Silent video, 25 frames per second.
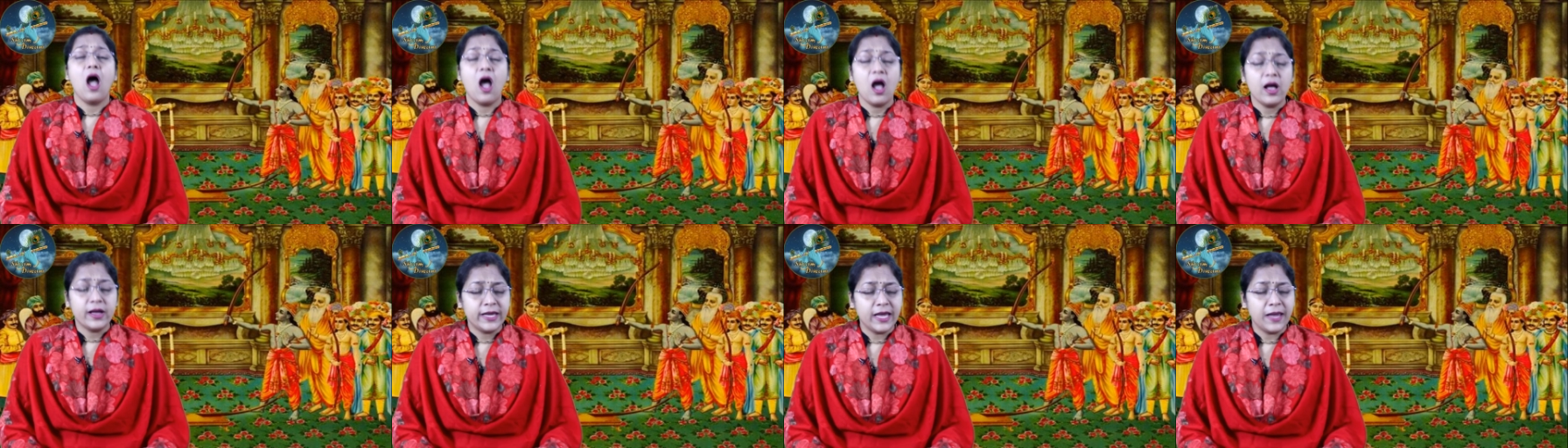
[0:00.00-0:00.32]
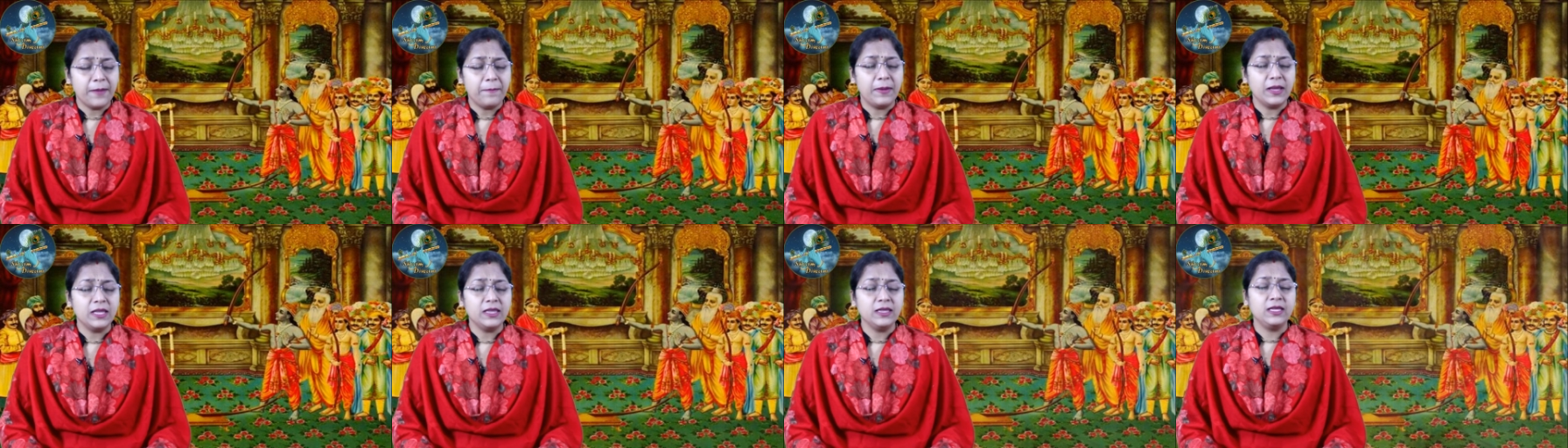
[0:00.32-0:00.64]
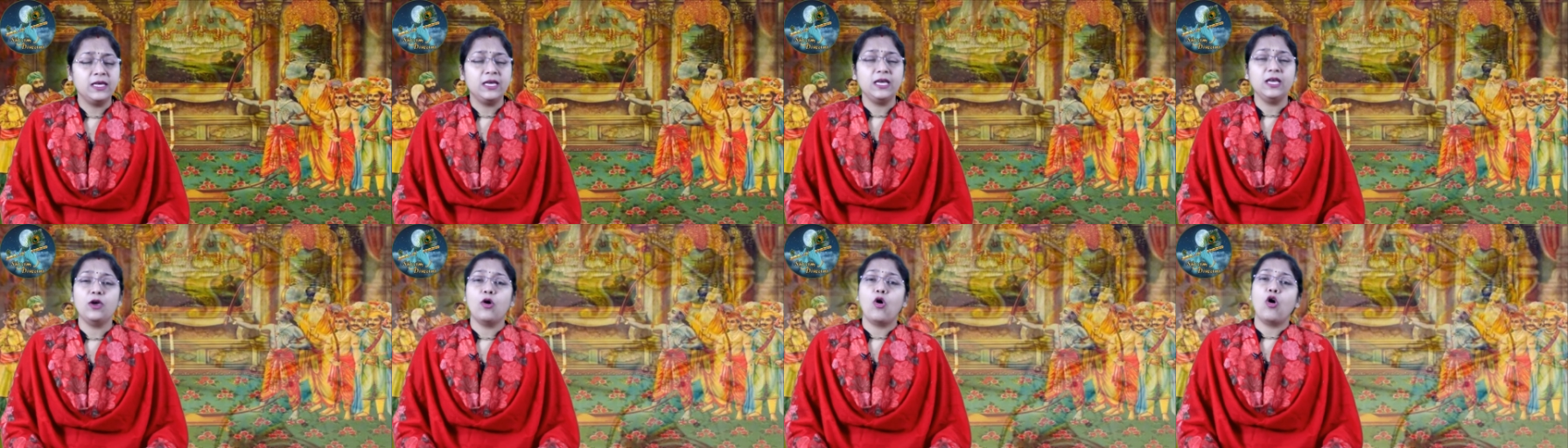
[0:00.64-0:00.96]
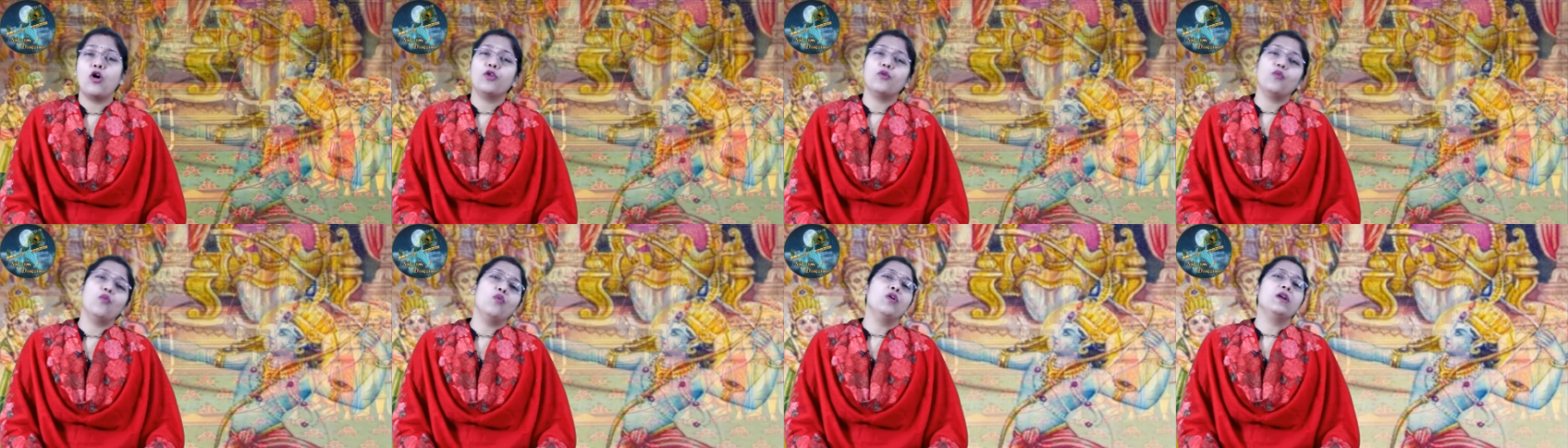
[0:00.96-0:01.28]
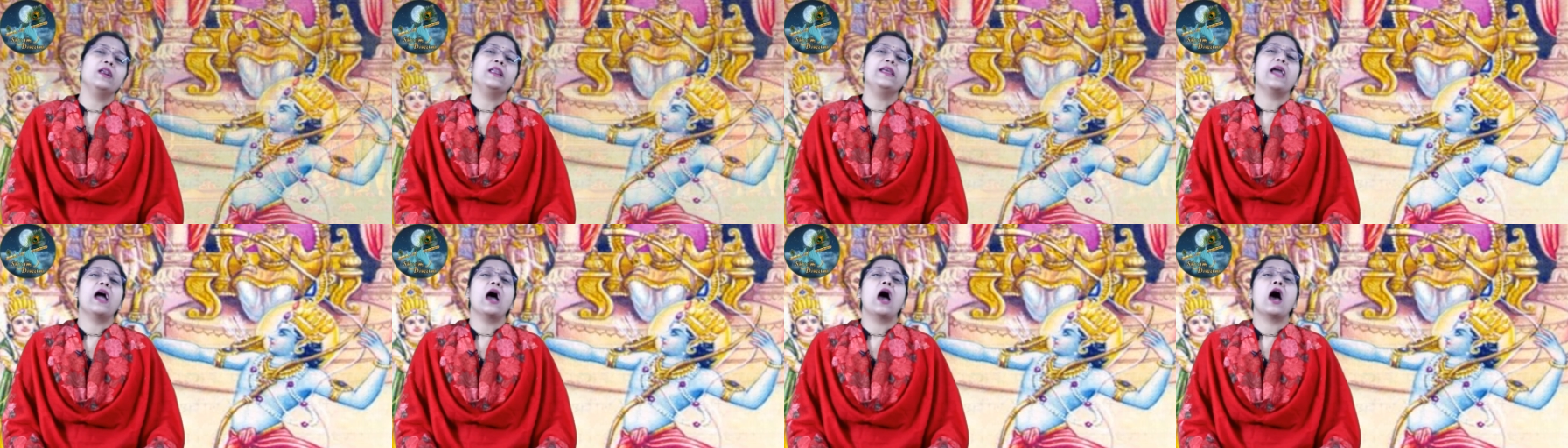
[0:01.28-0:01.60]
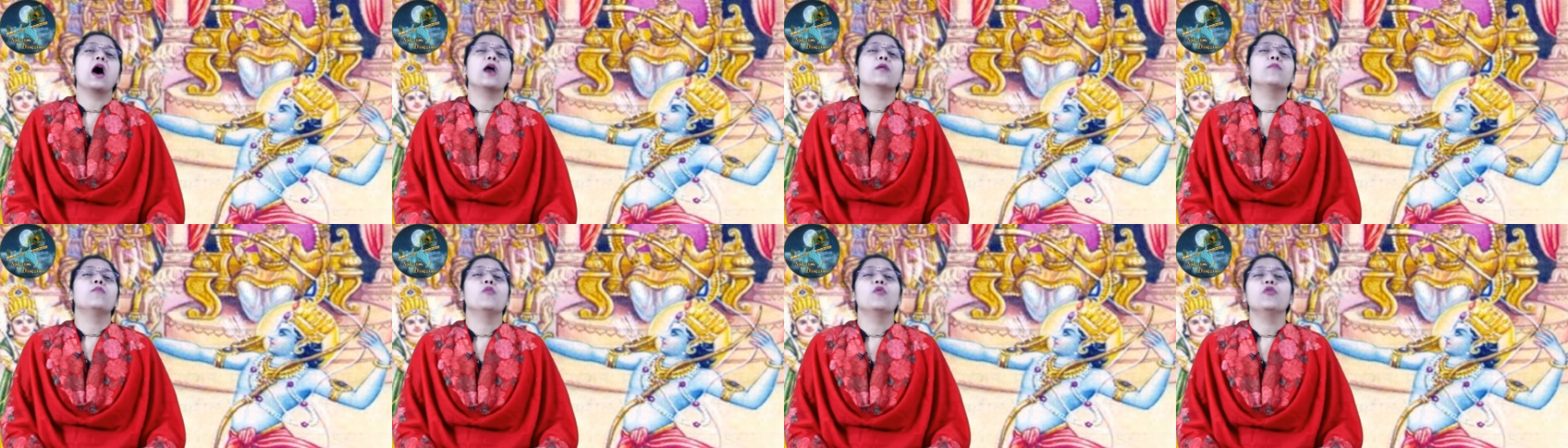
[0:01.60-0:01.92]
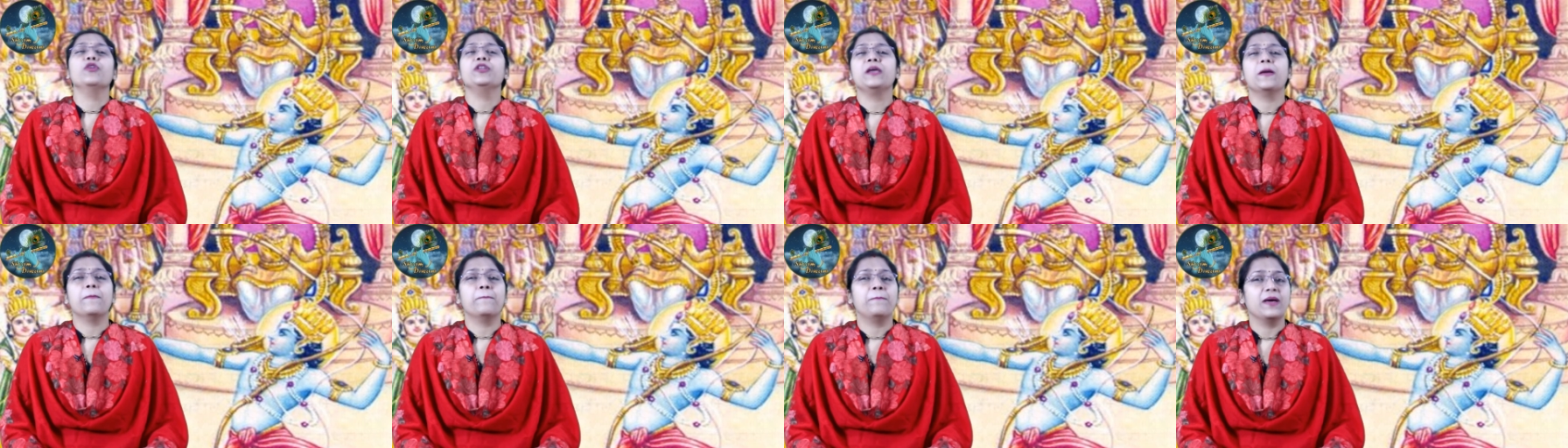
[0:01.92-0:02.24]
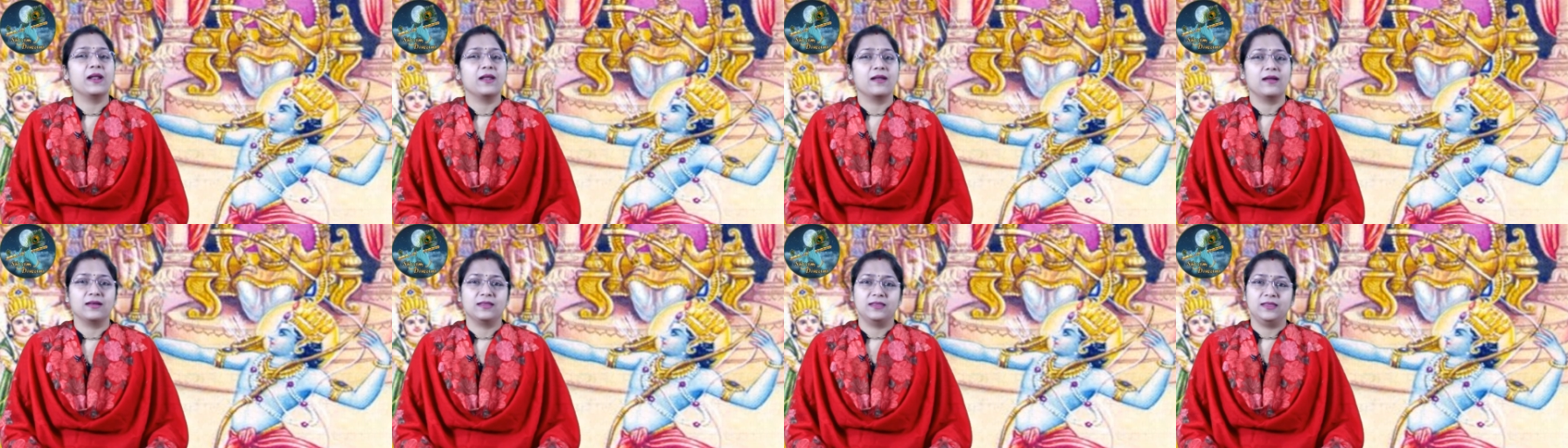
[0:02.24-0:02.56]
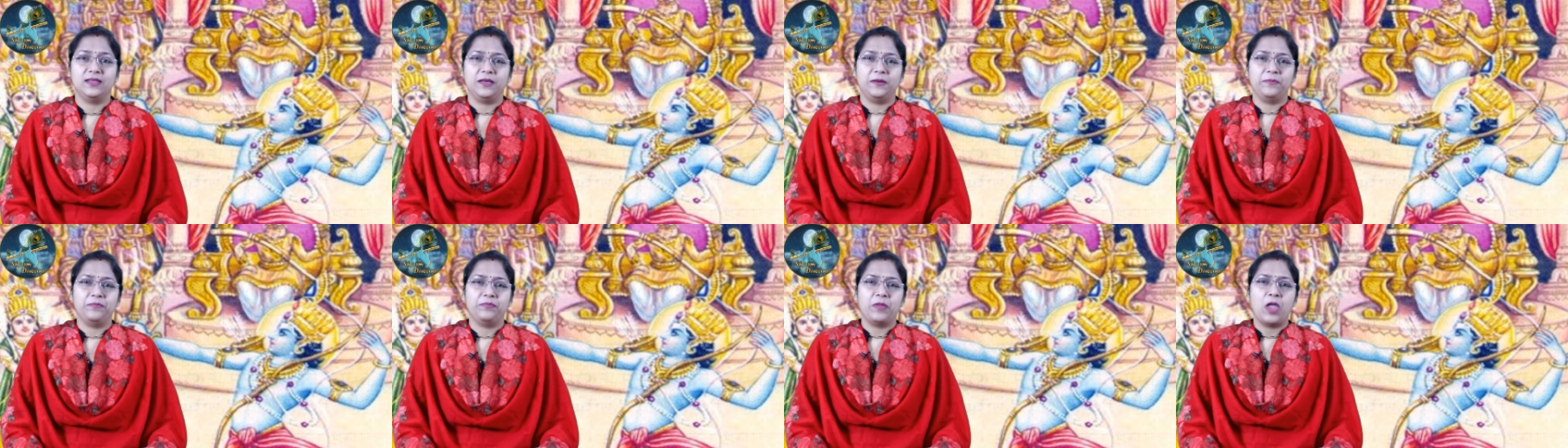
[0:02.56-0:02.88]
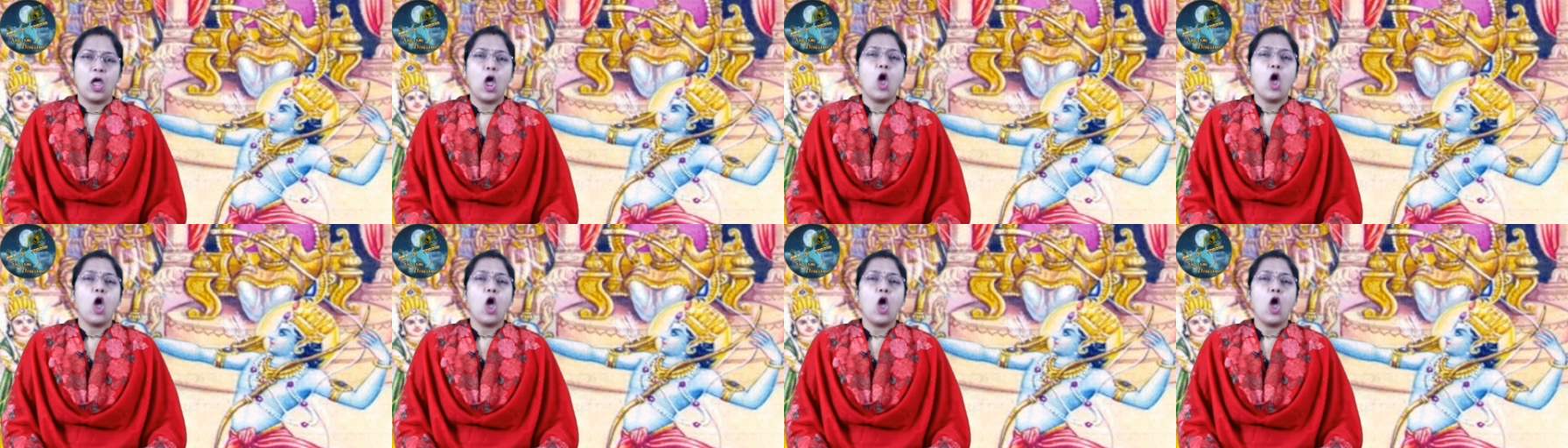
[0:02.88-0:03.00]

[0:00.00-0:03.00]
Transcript: आंखें बंद की और उंगलियां हारमोनियम पर रख दी